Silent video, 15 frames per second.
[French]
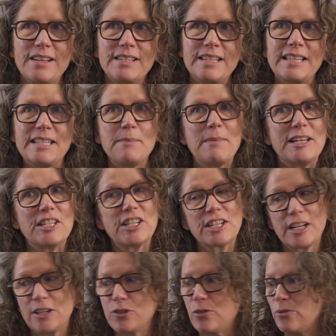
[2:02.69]
C'est assez magique
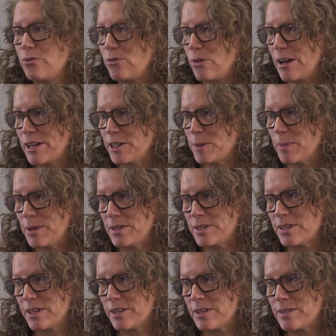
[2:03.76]
quand on le voit. Je pense
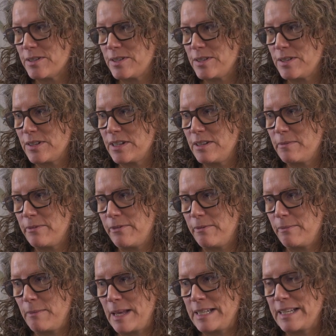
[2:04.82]
que ce qui
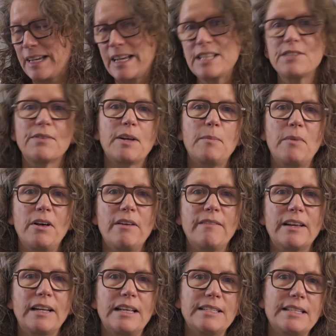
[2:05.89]
m'intéresse vraiment
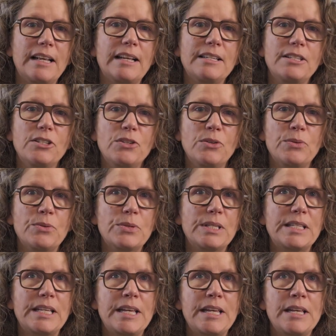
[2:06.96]
avec l'installation,
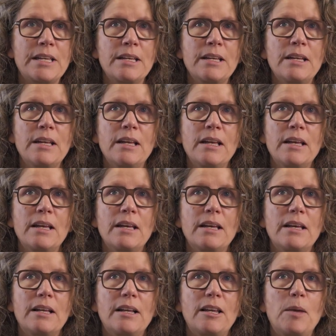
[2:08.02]
c'est
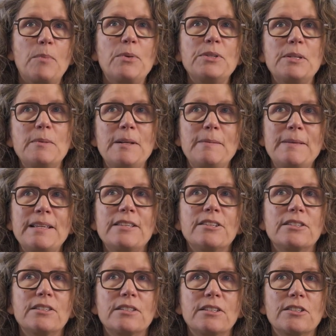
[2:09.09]
la possibilité
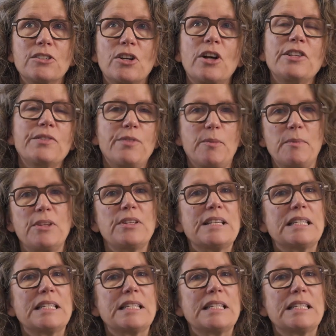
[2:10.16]
de, transformer un